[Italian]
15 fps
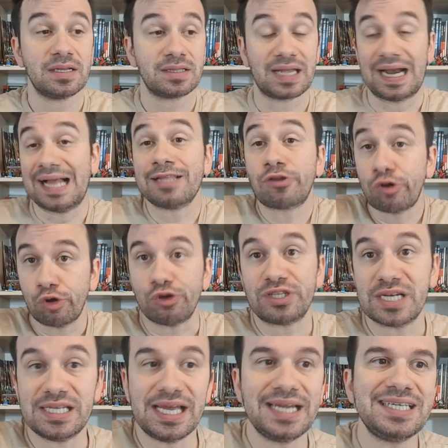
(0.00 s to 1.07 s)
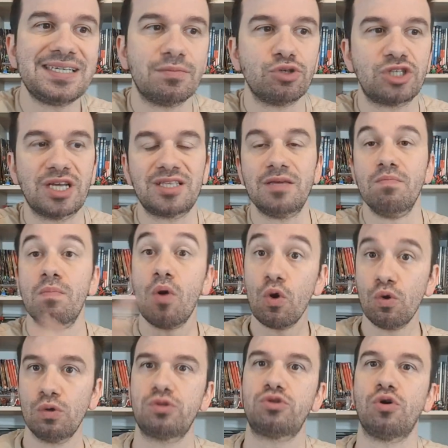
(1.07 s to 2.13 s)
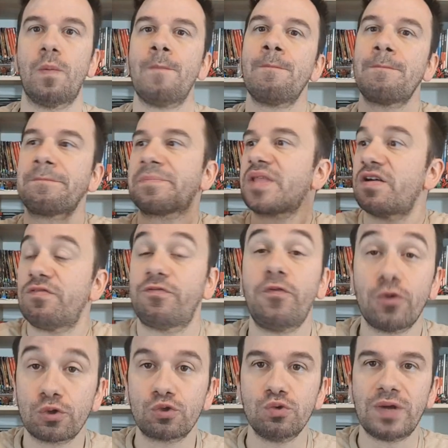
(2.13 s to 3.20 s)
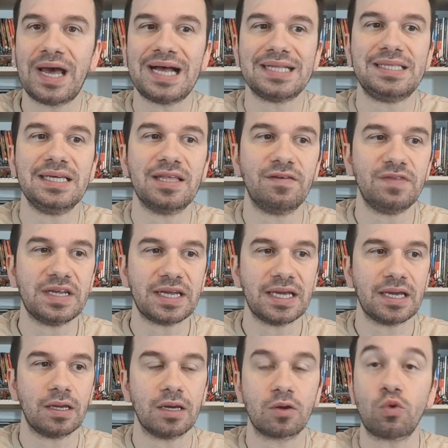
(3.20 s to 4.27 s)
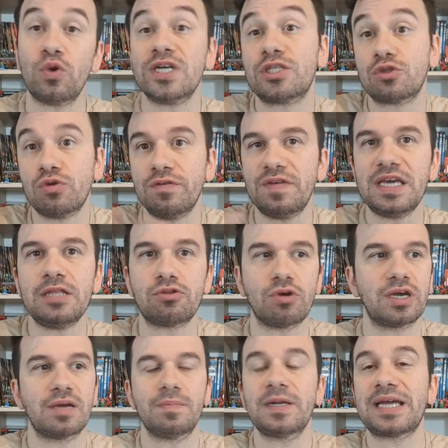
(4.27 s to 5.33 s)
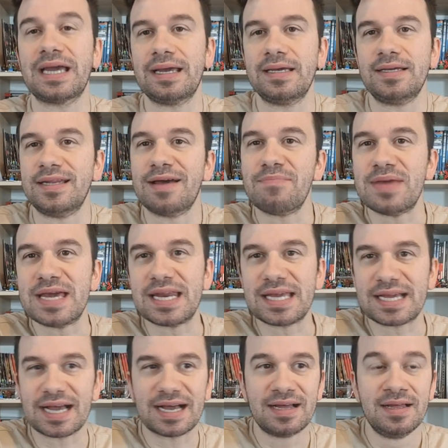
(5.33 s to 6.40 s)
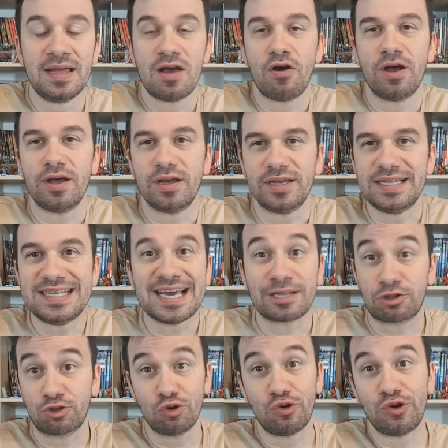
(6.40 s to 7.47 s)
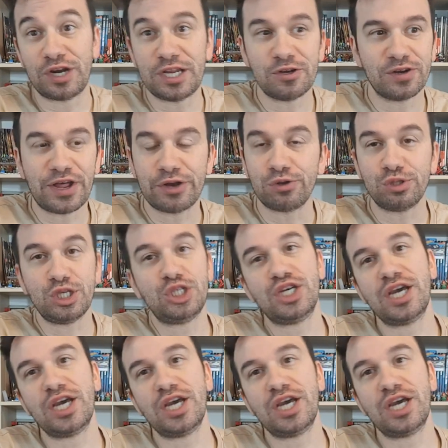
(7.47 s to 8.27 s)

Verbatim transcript: Tra l'altro noi italiani siamo stati molto fortunati ad avere eh, questo evento, anche perché in America eh, gli attori non hanno di